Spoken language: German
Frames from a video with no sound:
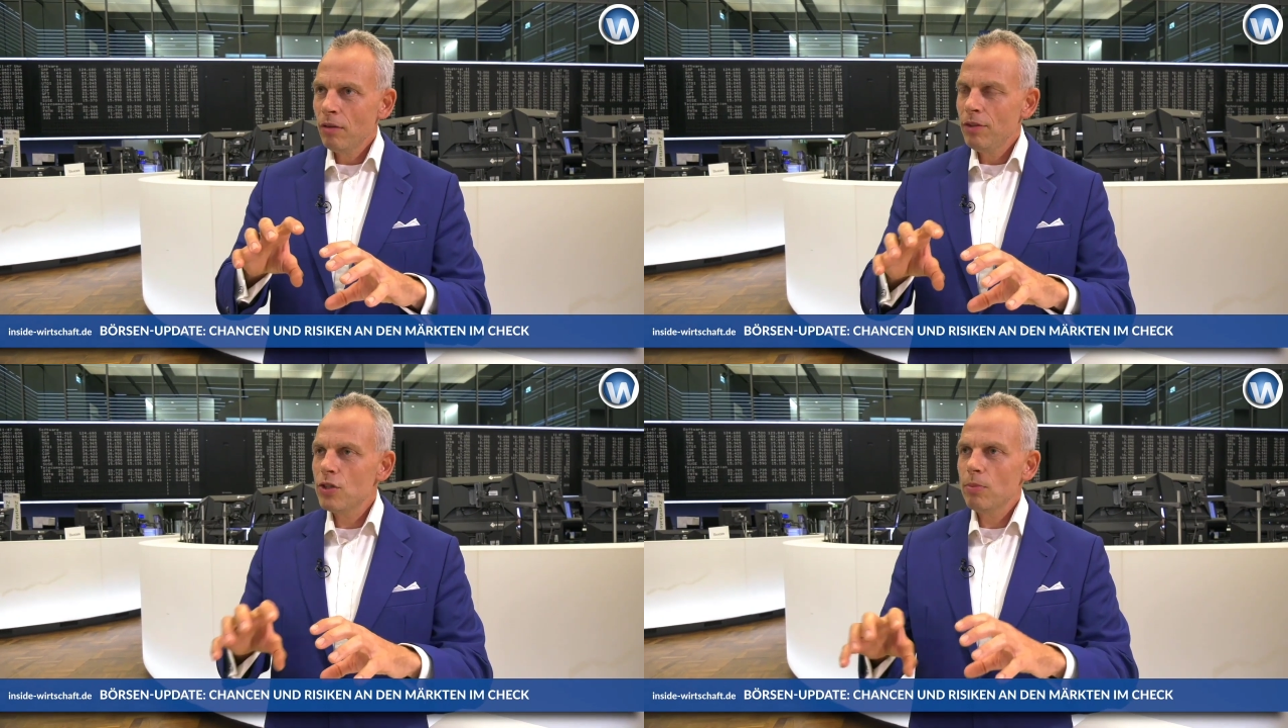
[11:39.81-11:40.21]

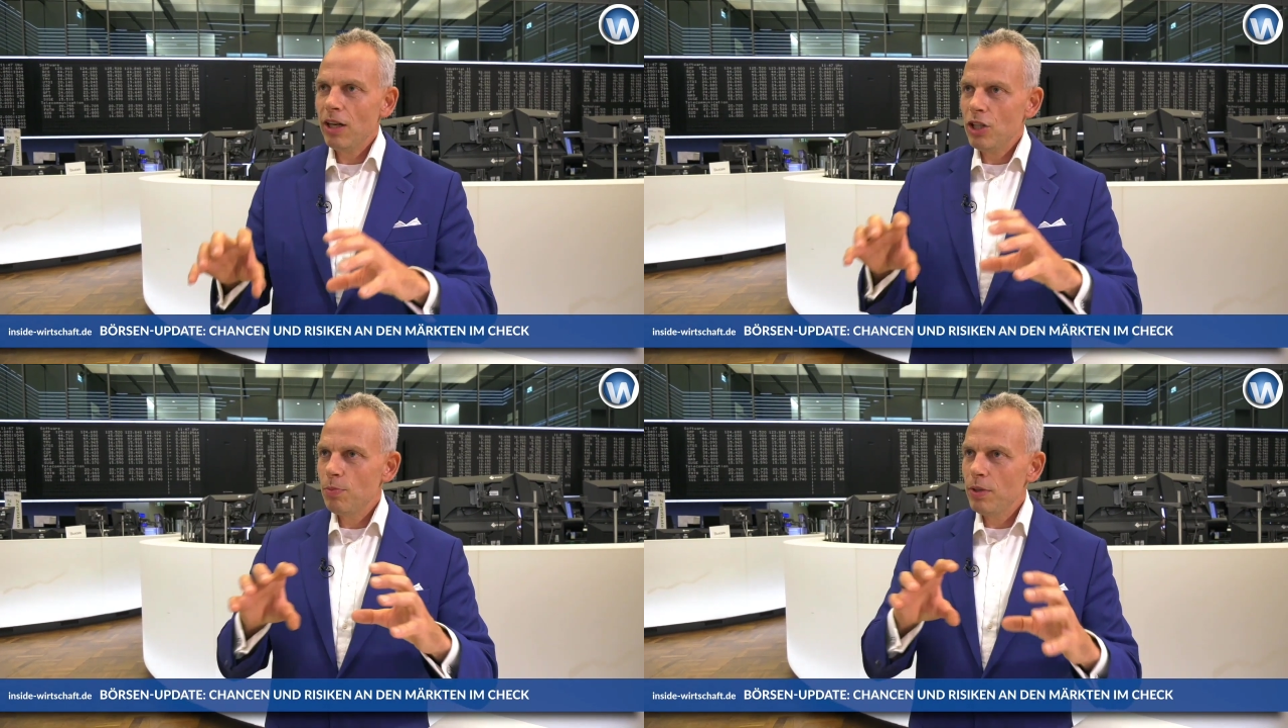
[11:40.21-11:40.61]
wie zum
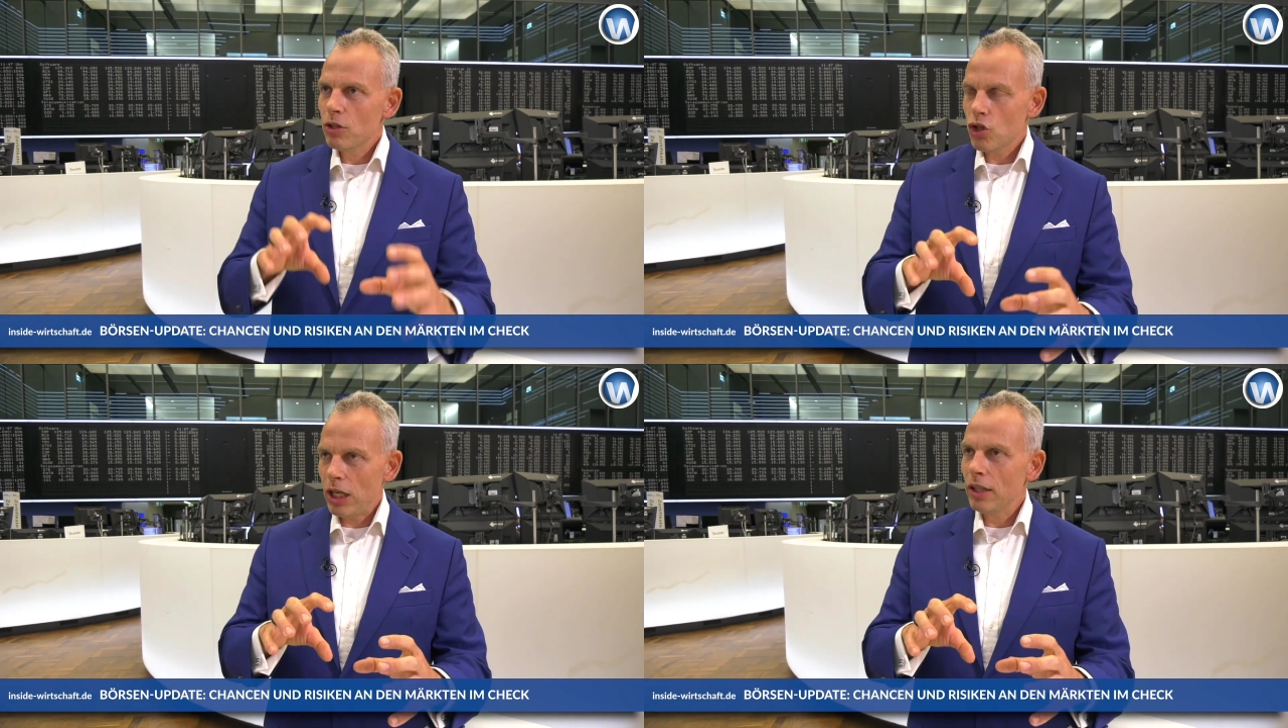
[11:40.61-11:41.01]

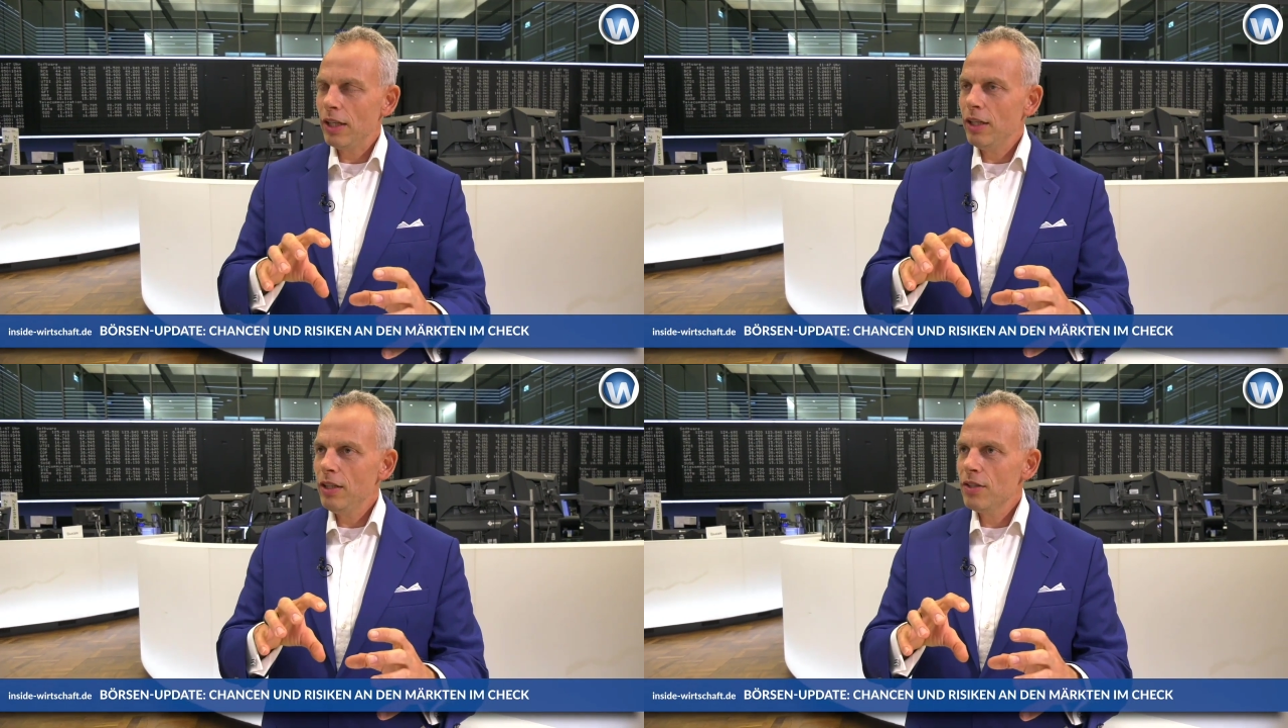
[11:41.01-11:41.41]
Beispiel
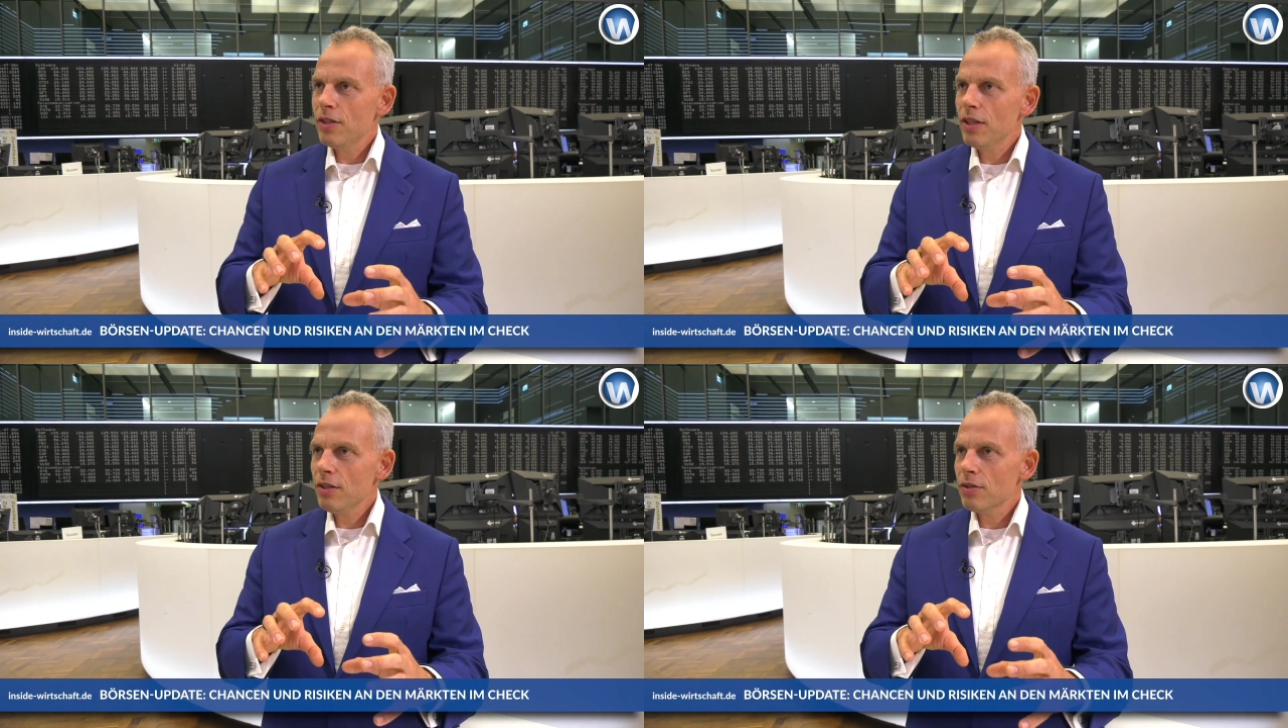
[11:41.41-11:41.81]
starke
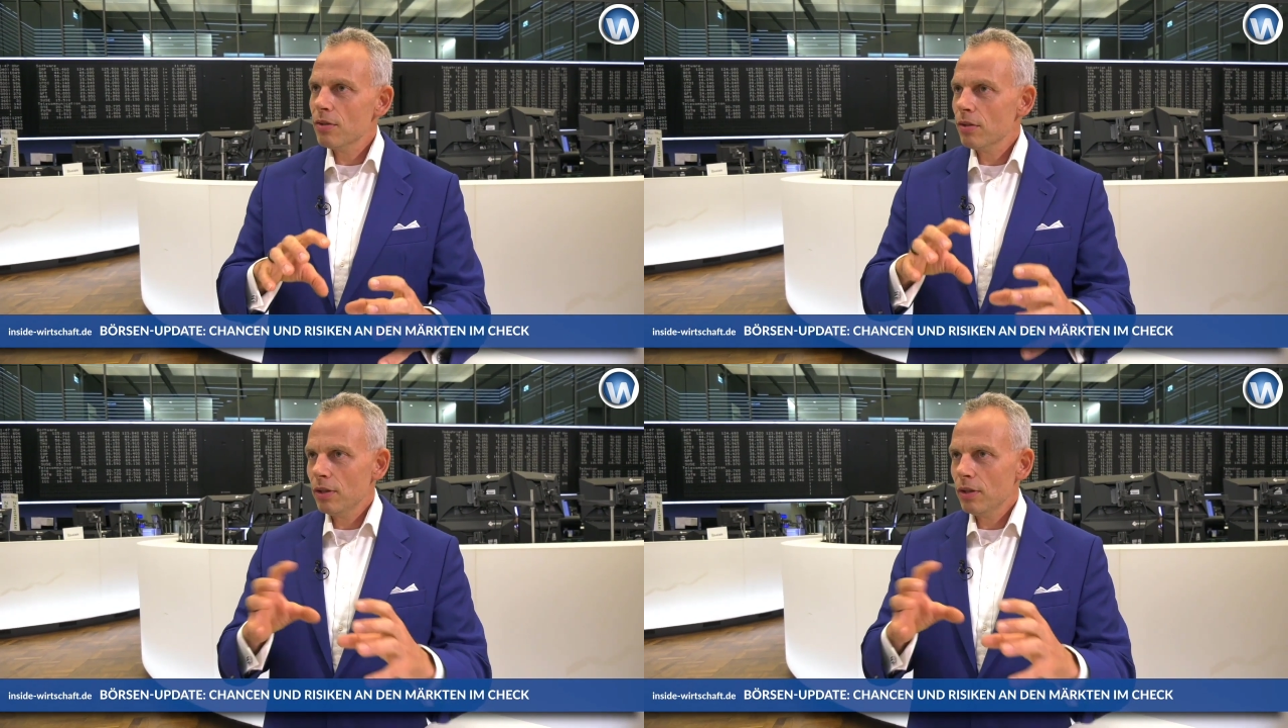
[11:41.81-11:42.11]
Indizes,